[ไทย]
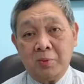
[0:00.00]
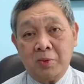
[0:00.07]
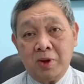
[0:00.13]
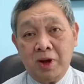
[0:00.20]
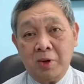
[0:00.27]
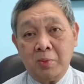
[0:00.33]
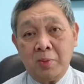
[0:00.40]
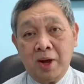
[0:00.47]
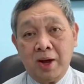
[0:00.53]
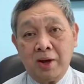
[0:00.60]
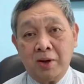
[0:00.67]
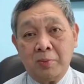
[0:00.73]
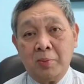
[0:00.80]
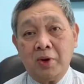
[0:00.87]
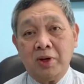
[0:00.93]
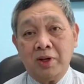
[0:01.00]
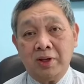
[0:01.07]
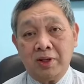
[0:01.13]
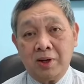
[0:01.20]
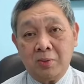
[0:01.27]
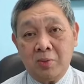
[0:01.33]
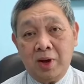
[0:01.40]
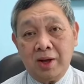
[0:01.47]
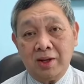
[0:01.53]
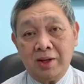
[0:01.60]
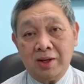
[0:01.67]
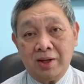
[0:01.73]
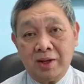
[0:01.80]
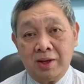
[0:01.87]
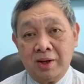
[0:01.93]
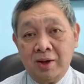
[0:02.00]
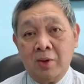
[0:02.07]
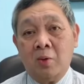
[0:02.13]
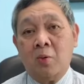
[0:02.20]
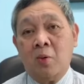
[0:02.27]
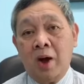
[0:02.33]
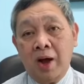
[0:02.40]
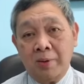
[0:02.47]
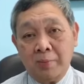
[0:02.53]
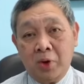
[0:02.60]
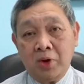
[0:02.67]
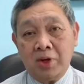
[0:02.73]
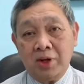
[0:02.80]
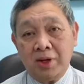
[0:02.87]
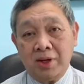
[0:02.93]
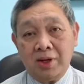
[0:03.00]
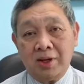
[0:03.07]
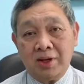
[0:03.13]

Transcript: เข้ามาก็พอดีจังหวะที่ว่างพอดี